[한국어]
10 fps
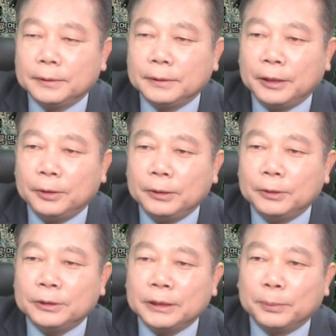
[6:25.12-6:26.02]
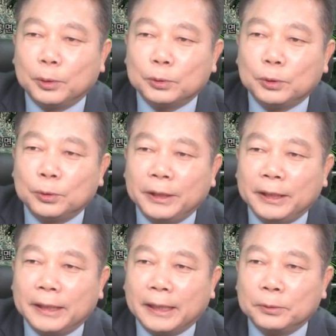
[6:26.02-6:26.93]
네, 이곳은 이제
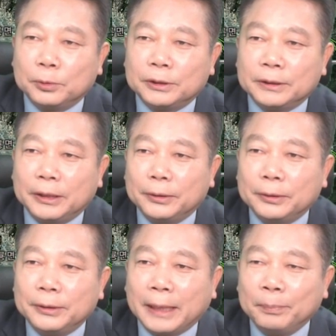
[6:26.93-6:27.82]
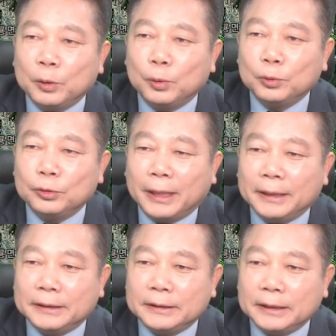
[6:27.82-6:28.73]
목동리라는 곳인데요. 남공주
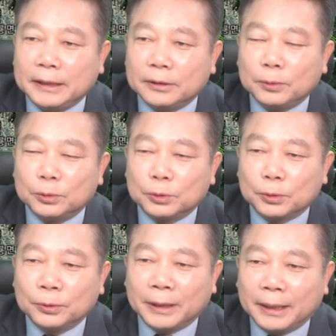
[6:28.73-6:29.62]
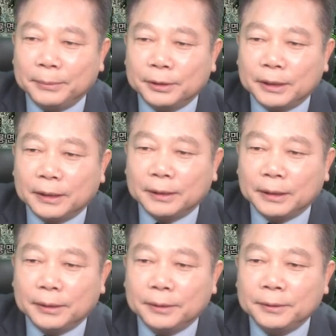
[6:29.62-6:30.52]
아이씨에서 고속도로 나가면
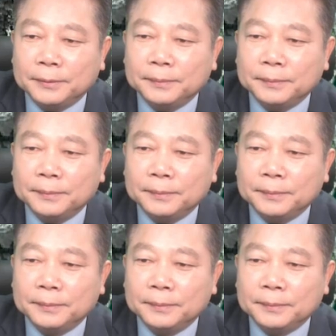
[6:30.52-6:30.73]
되겠네요.